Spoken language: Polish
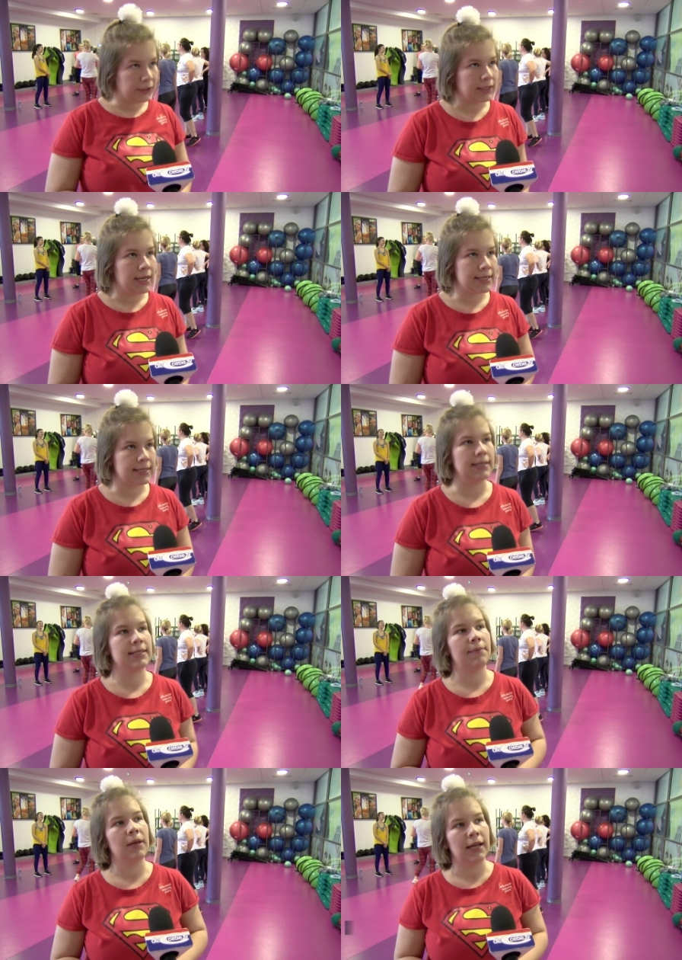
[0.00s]
fitness z
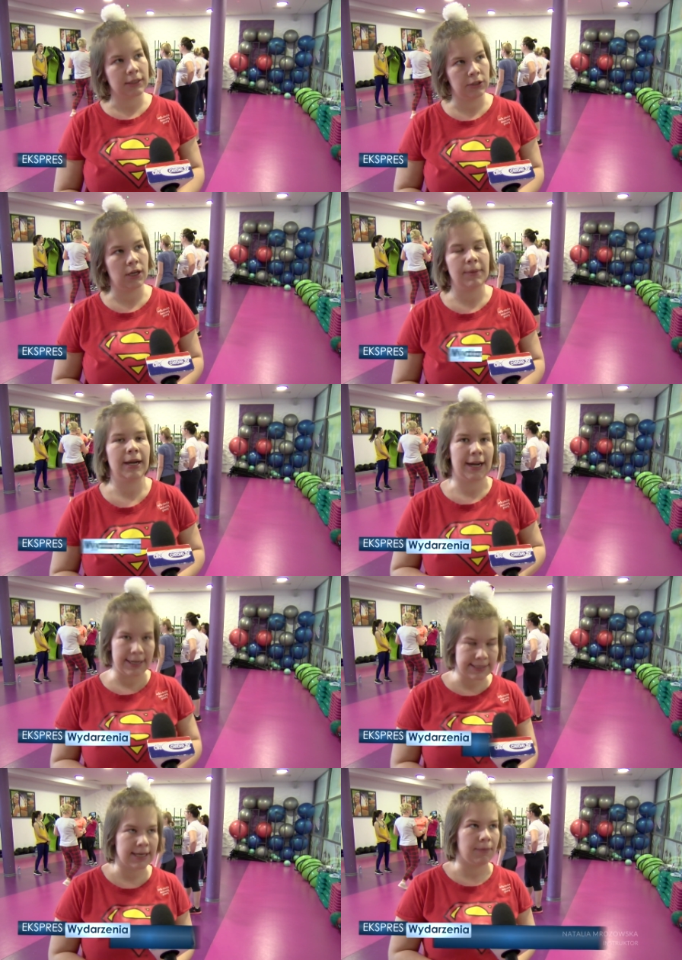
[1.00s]
tańcami
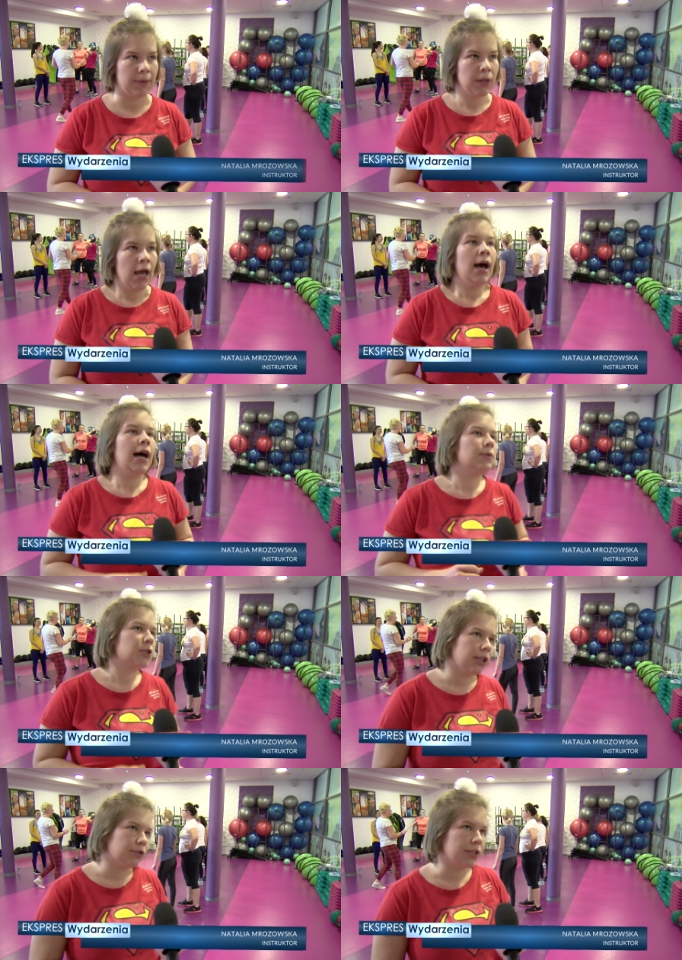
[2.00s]
latynoamerykańskimi, ale
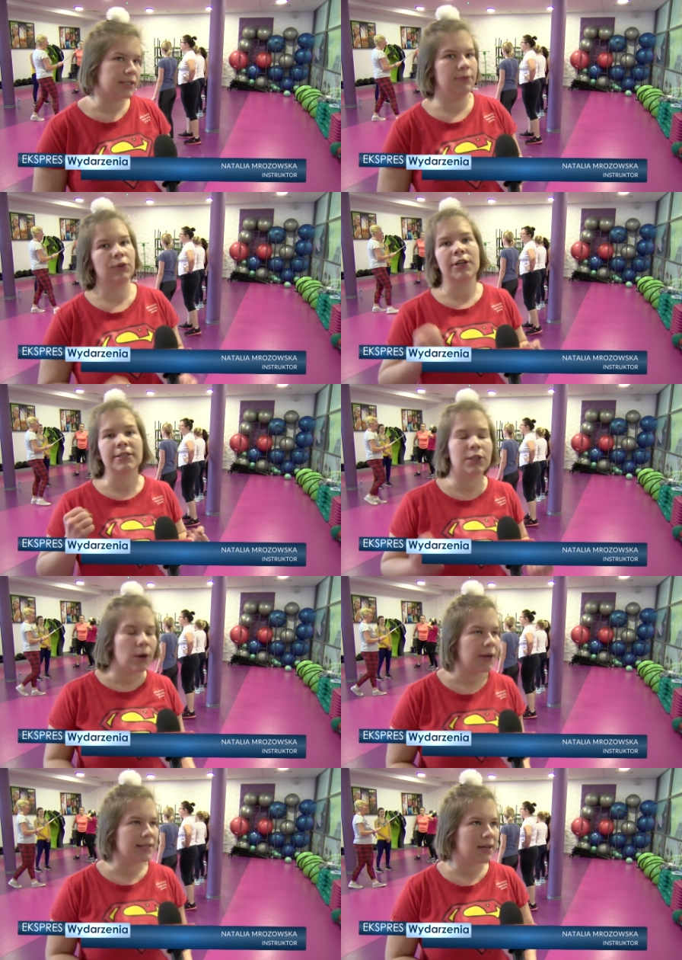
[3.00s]
przede wszystkim to jest
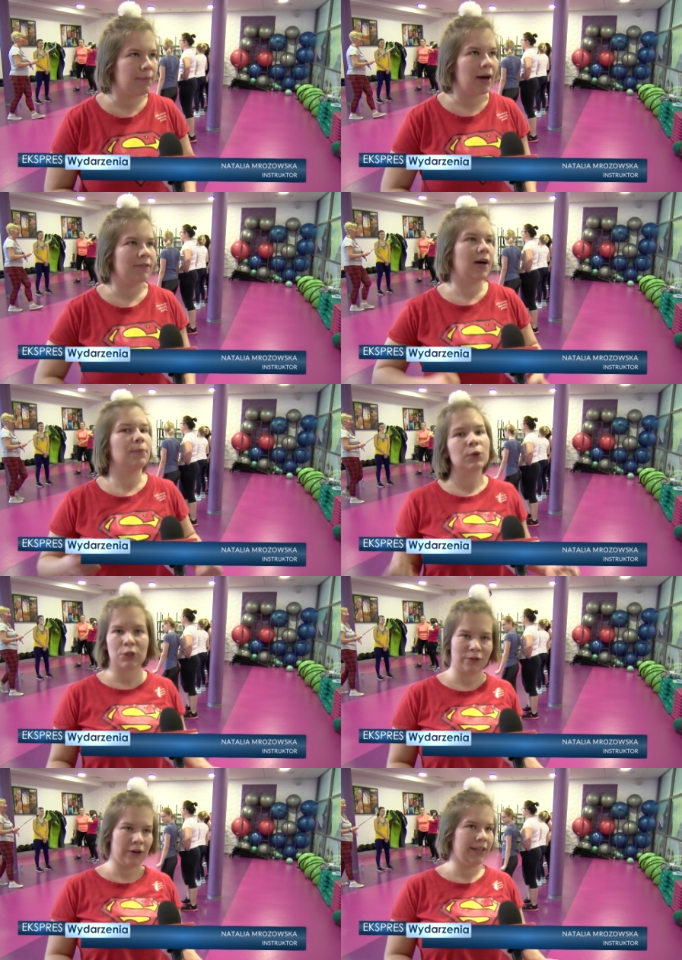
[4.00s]
dobra zabawa,
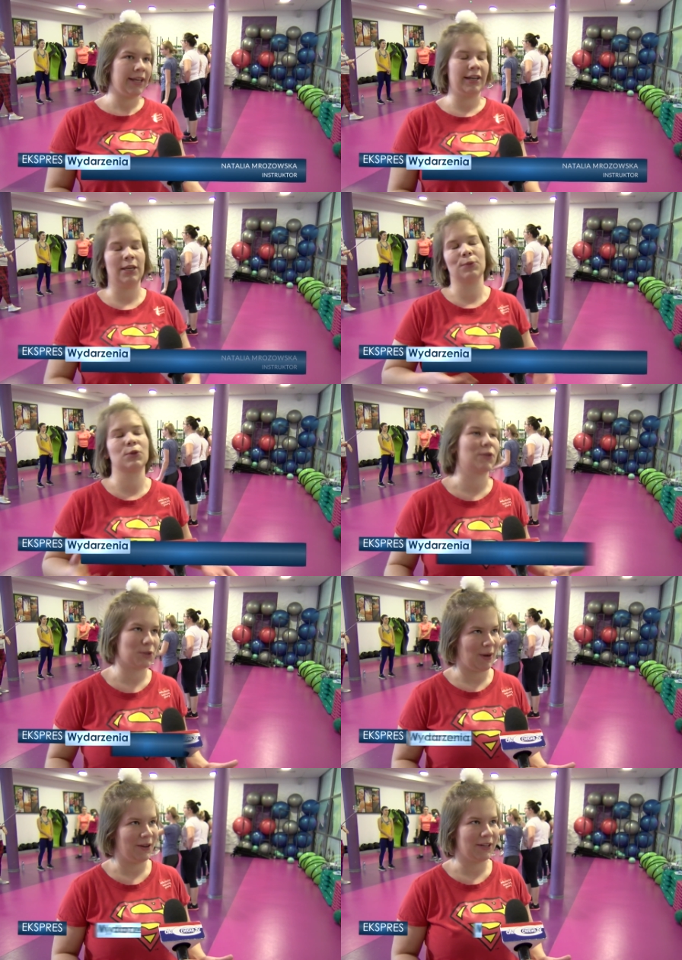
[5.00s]
mnóstwo energii, mnóstwo
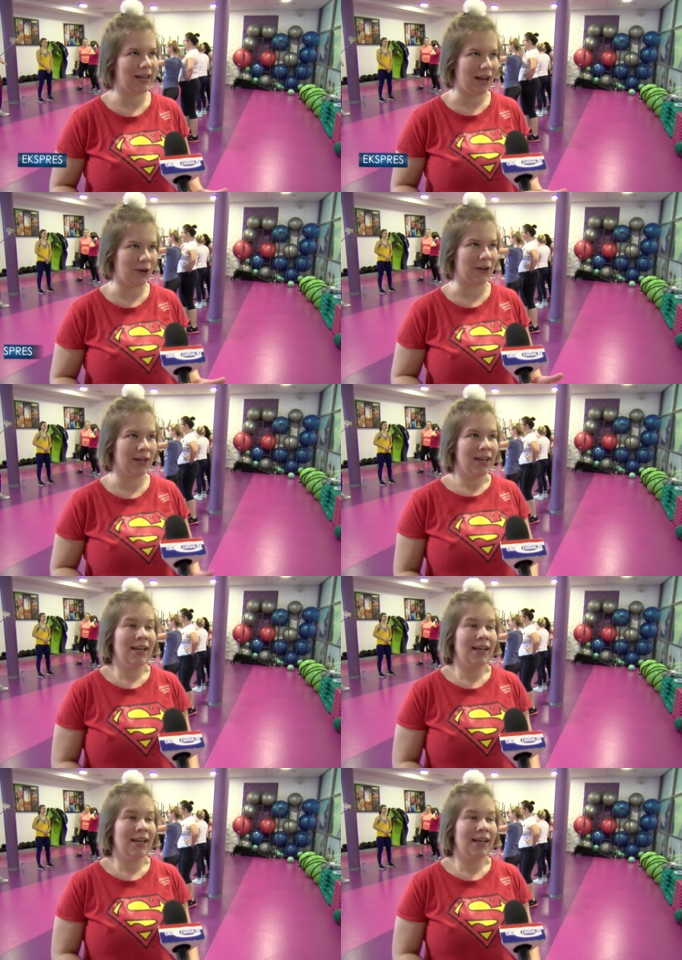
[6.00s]
spalonych kalorii.